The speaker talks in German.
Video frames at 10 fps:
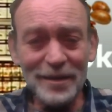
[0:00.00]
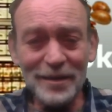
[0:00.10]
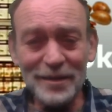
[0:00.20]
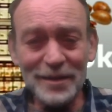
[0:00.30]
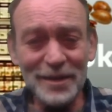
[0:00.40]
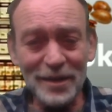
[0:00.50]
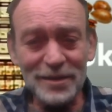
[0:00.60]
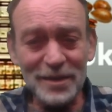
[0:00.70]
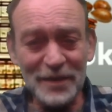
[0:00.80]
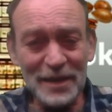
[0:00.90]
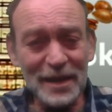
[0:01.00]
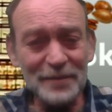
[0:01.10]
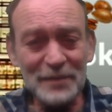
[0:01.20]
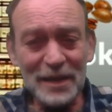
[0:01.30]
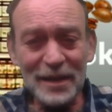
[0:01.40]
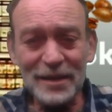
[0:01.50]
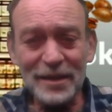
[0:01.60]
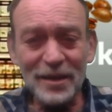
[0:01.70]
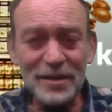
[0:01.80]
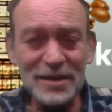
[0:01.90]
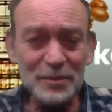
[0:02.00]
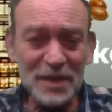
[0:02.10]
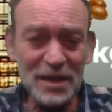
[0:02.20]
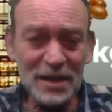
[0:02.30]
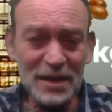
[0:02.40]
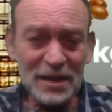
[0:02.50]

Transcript: Äh, ja, da fällt einem eigentlich gar nichts mehr